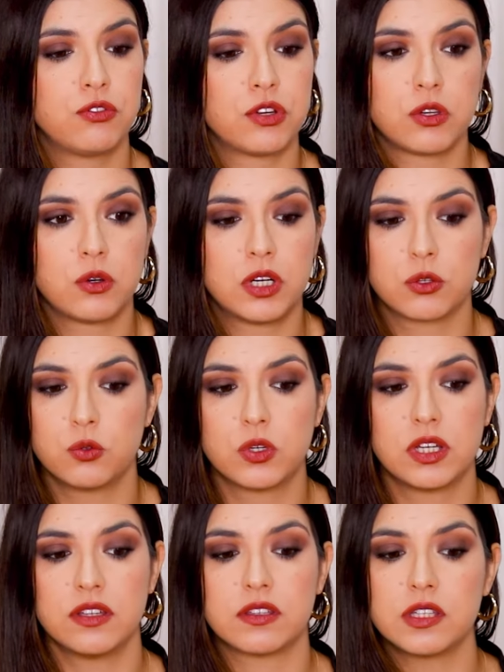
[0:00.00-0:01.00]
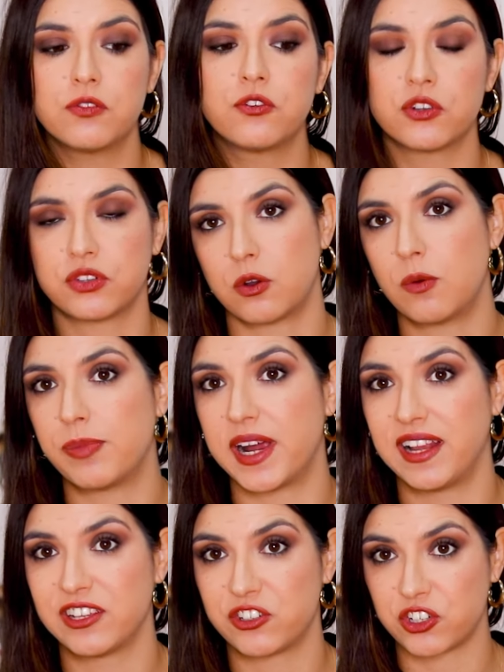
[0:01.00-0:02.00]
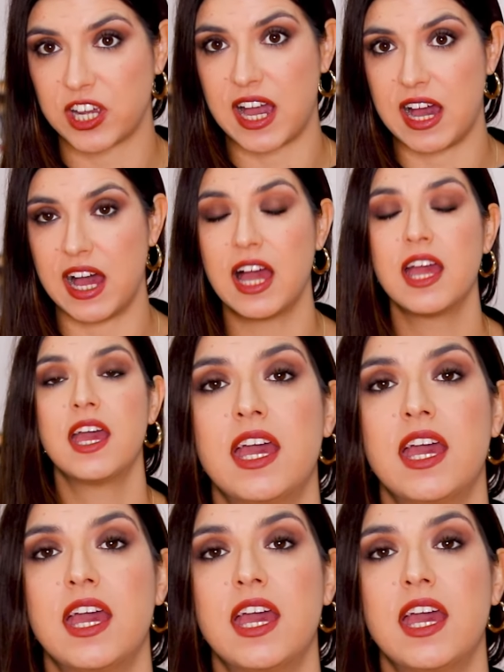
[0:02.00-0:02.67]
valor do que se fosse a comprá-las cá.